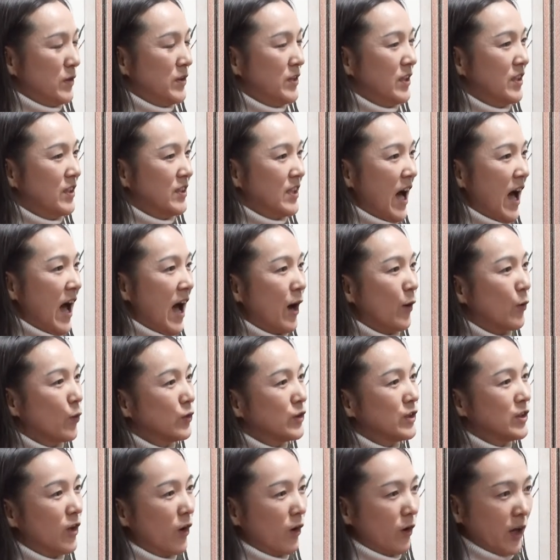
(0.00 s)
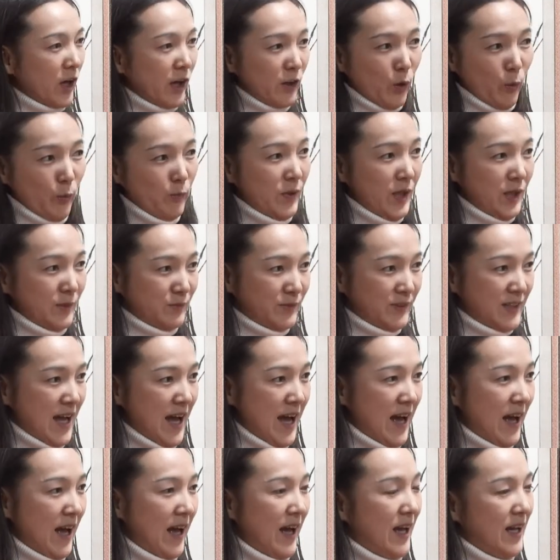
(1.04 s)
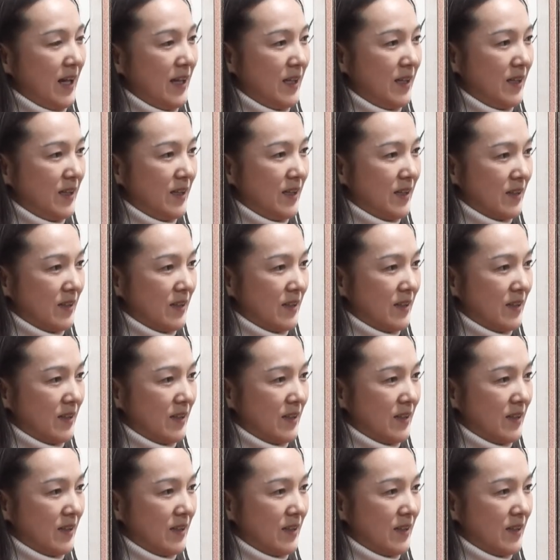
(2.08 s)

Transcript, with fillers: 음. 얘는 나하고는 연관이 없나 보다. 음.